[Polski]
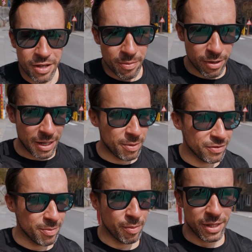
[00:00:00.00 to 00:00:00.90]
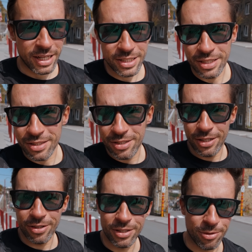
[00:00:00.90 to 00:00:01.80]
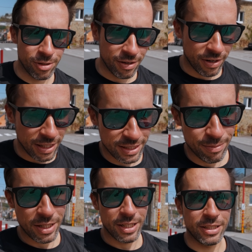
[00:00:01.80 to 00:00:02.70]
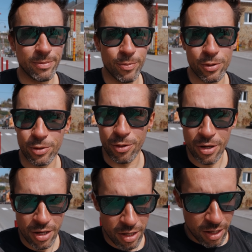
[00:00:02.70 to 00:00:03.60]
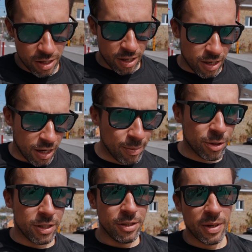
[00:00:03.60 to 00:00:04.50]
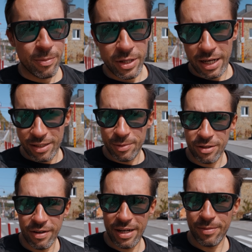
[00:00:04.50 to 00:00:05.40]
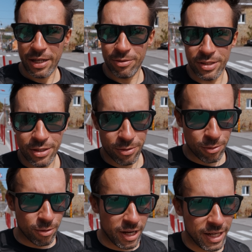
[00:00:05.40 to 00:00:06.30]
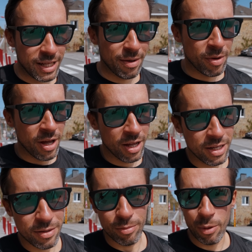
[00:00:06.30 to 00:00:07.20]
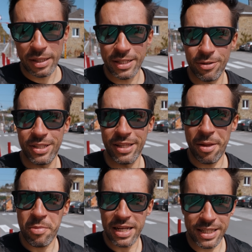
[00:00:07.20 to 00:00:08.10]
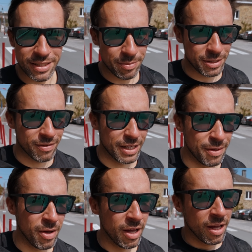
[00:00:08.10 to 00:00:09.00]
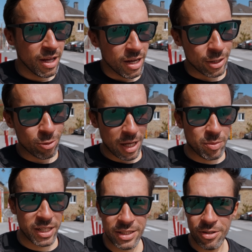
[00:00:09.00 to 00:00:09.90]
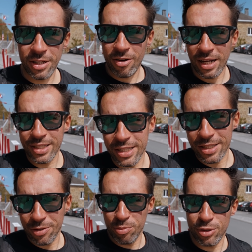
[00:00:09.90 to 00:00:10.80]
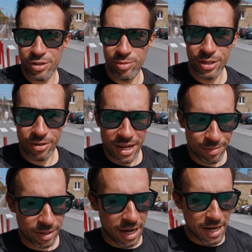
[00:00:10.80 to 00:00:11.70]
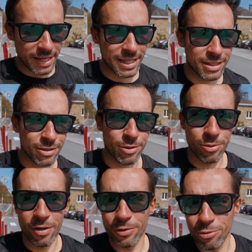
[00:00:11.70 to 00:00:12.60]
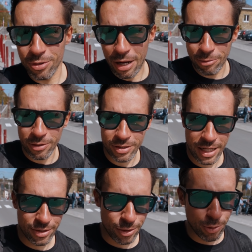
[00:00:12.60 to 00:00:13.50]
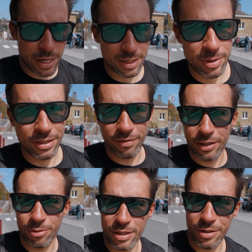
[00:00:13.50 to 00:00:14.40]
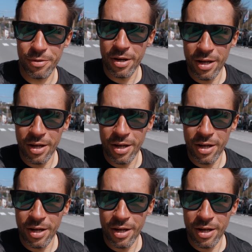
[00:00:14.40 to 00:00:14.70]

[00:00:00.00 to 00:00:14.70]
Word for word: Bo jak pewnie pamiętacie z Giro czy z Tour de France, tam najczęściej po prostu albo szliśmy, albo jechaliśmy rowerem na jakąś jedną górę i tam była całodzienna impreza z kibicowaniem. A tutaj przez to, że kolarze jeżdżą bocznymi drogami, a jest stosunkowo dużo autostrad czy dróg ekspresowych, które są